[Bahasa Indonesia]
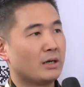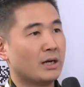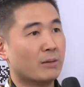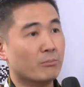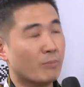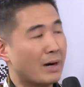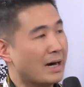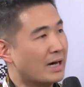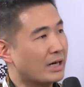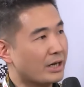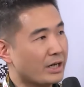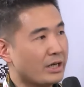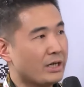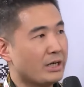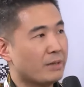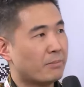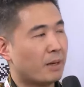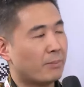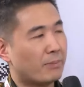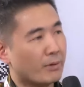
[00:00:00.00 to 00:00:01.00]
uh,
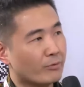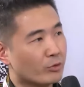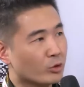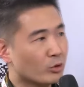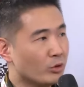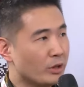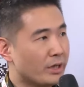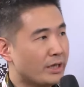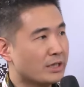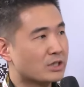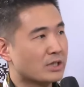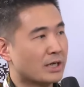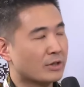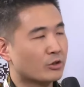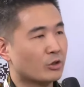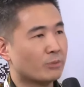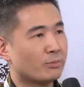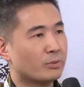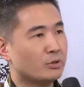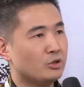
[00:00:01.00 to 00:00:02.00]
lemari, papan tulis
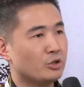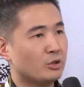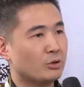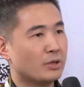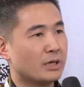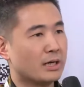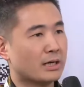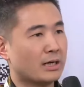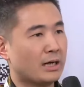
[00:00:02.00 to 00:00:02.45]
ataupun juga